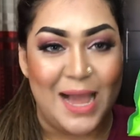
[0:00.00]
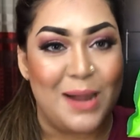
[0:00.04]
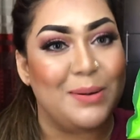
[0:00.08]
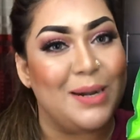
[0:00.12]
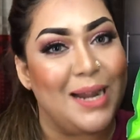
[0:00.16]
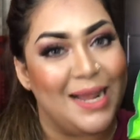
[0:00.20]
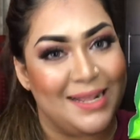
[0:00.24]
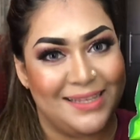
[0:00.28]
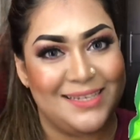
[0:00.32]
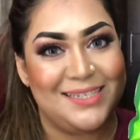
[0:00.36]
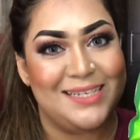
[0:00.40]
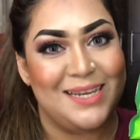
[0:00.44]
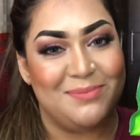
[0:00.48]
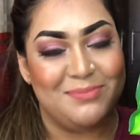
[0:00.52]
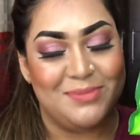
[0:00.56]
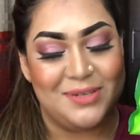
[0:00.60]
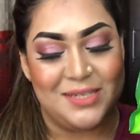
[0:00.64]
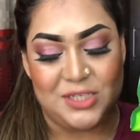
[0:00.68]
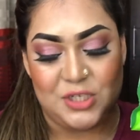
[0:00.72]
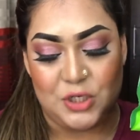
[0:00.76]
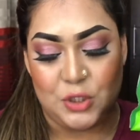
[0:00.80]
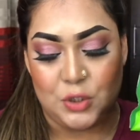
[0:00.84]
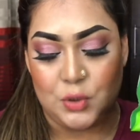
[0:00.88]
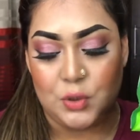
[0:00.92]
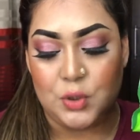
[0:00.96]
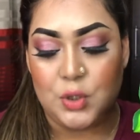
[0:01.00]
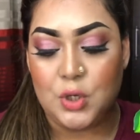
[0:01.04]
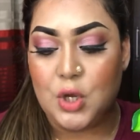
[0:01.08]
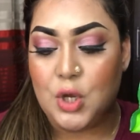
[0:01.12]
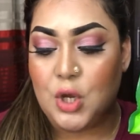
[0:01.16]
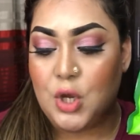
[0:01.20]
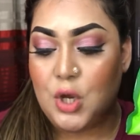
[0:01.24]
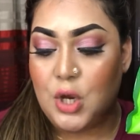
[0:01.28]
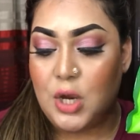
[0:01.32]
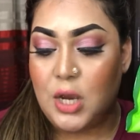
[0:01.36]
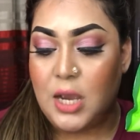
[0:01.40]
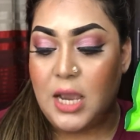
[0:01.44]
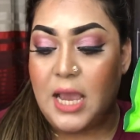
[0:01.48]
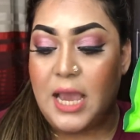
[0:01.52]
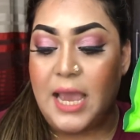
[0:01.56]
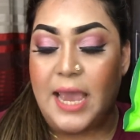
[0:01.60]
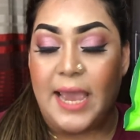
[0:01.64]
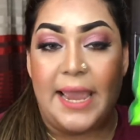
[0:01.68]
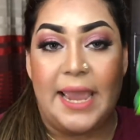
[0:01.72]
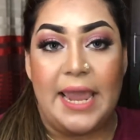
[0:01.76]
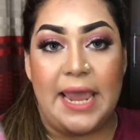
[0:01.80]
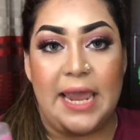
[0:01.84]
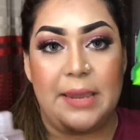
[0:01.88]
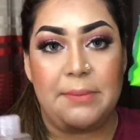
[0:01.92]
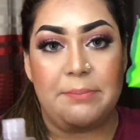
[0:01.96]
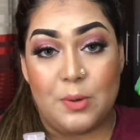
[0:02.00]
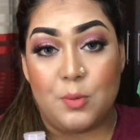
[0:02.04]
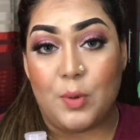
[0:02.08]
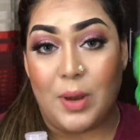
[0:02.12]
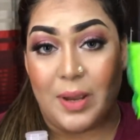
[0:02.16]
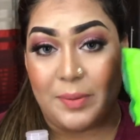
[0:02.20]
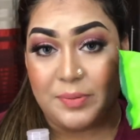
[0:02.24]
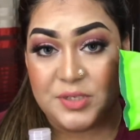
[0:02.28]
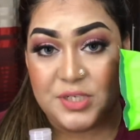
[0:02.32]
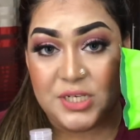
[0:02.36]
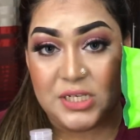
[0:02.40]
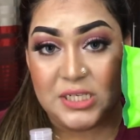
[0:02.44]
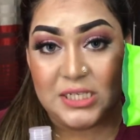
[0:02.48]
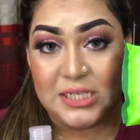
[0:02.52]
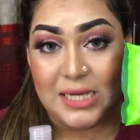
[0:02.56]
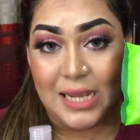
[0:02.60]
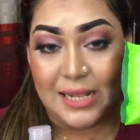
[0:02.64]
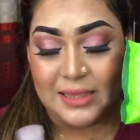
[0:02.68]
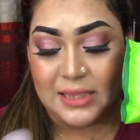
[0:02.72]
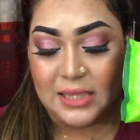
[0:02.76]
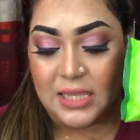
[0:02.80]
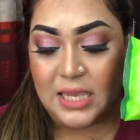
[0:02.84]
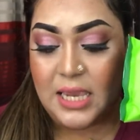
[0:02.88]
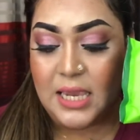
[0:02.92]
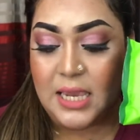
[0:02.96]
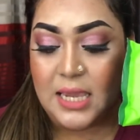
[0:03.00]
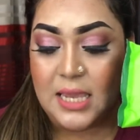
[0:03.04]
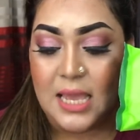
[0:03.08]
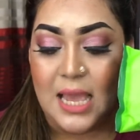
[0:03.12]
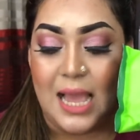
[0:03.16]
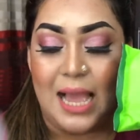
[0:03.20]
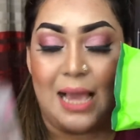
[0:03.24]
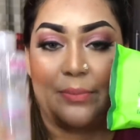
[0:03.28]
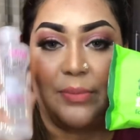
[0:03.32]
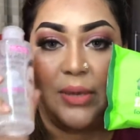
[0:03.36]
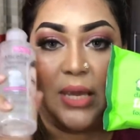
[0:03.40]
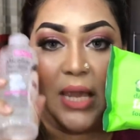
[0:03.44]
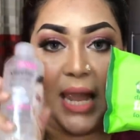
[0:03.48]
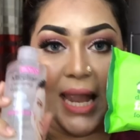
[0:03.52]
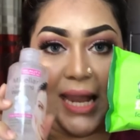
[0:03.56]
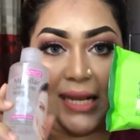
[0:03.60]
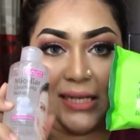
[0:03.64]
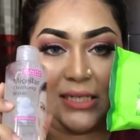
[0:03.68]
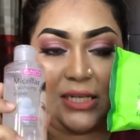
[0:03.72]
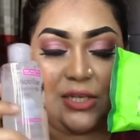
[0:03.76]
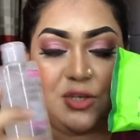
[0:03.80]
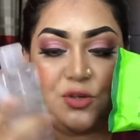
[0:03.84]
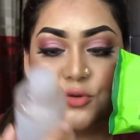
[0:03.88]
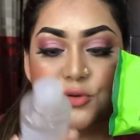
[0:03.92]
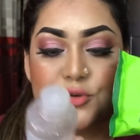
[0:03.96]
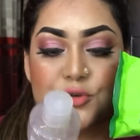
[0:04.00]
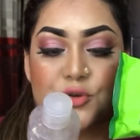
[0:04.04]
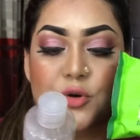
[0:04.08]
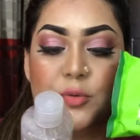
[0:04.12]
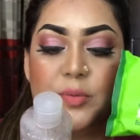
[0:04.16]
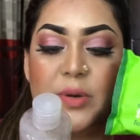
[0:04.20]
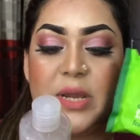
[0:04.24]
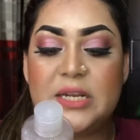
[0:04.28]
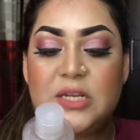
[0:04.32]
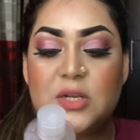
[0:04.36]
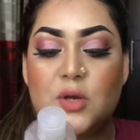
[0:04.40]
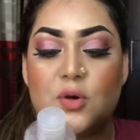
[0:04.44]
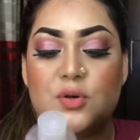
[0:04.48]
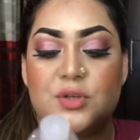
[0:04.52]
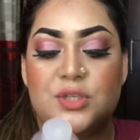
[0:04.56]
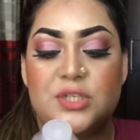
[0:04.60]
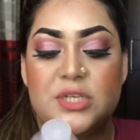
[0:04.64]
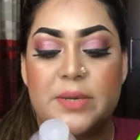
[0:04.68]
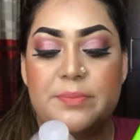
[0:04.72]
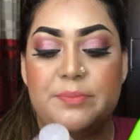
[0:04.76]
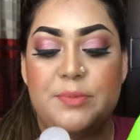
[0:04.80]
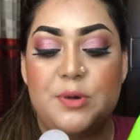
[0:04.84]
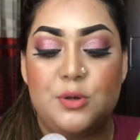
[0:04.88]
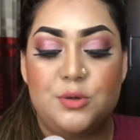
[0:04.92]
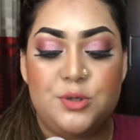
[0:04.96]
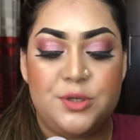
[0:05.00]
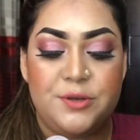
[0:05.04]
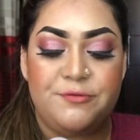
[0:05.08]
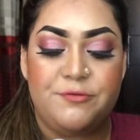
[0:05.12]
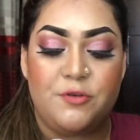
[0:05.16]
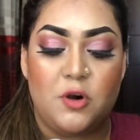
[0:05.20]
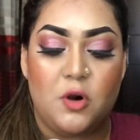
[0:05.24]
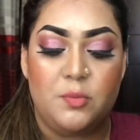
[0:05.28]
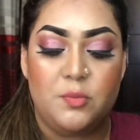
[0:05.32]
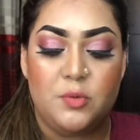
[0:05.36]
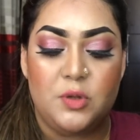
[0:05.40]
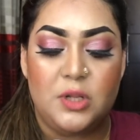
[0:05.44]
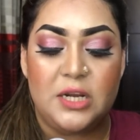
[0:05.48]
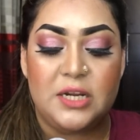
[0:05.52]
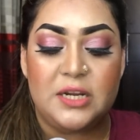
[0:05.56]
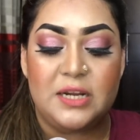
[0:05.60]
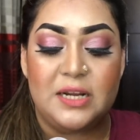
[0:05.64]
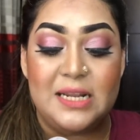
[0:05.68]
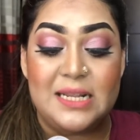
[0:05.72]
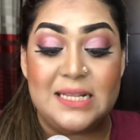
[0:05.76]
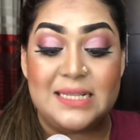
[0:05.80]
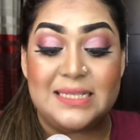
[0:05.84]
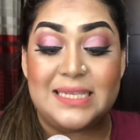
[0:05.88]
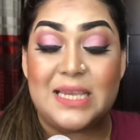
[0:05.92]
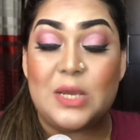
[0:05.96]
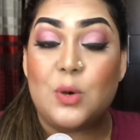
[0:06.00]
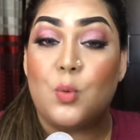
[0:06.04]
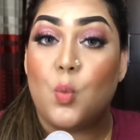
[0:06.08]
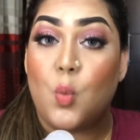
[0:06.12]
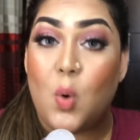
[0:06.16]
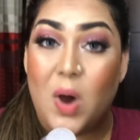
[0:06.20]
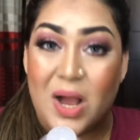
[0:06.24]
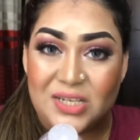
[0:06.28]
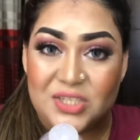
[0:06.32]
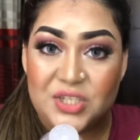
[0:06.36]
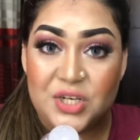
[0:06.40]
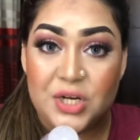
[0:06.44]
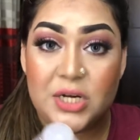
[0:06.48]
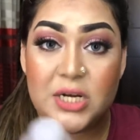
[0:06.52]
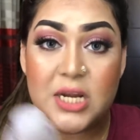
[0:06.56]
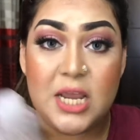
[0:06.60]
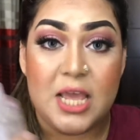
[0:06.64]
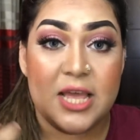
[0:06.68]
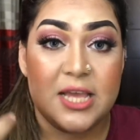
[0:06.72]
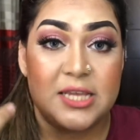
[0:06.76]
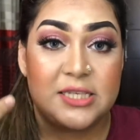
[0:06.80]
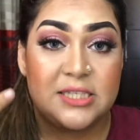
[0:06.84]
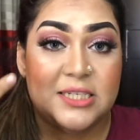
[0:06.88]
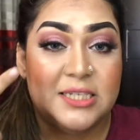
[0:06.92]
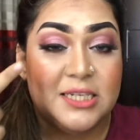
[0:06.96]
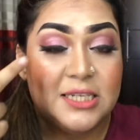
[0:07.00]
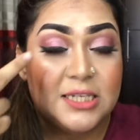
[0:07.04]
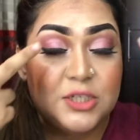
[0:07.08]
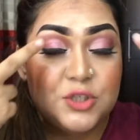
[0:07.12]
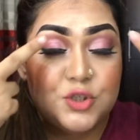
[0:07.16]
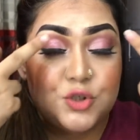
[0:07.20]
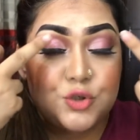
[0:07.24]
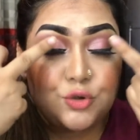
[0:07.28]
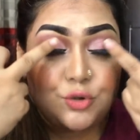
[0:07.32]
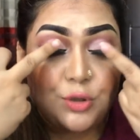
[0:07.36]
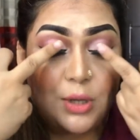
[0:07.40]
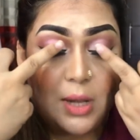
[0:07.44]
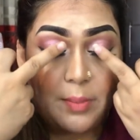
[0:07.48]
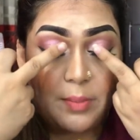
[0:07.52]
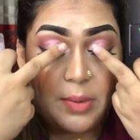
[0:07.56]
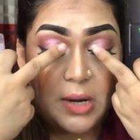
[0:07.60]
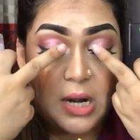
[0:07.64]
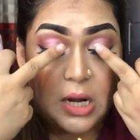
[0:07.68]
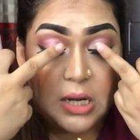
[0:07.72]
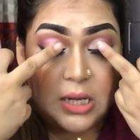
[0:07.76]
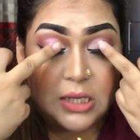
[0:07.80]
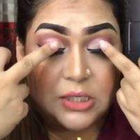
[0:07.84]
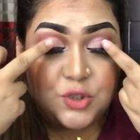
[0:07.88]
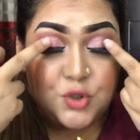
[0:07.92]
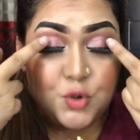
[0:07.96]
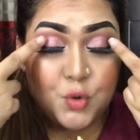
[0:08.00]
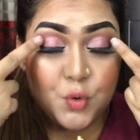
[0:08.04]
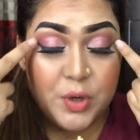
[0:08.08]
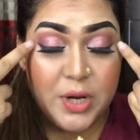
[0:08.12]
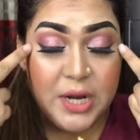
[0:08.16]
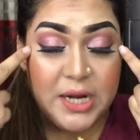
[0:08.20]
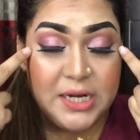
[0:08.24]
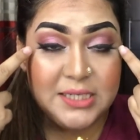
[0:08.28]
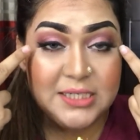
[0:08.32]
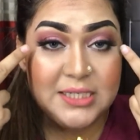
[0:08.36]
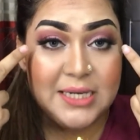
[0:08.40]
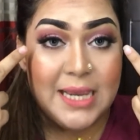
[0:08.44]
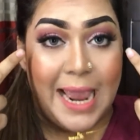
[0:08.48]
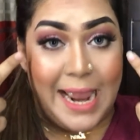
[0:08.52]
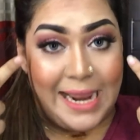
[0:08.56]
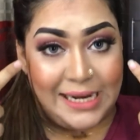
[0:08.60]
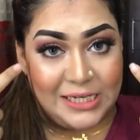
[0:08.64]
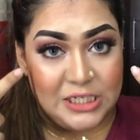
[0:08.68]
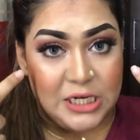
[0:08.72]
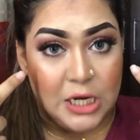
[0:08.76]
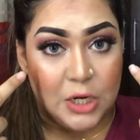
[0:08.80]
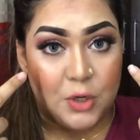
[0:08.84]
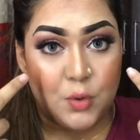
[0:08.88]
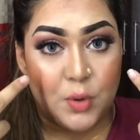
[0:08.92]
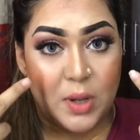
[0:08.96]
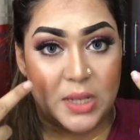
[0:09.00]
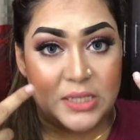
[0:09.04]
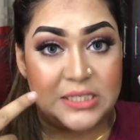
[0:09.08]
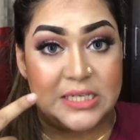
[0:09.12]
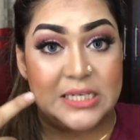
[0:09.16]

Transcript: আমার হাতের সামনে ছিল এই ওয়েবসটির সাথে আমি এইটা ইউজ করবো এটা হচ্ছে বিউটি ফর্মুলার ক্লিনজিং ওয়াটার যেটার জন্য আমার চোখের যে আইশ্যাডো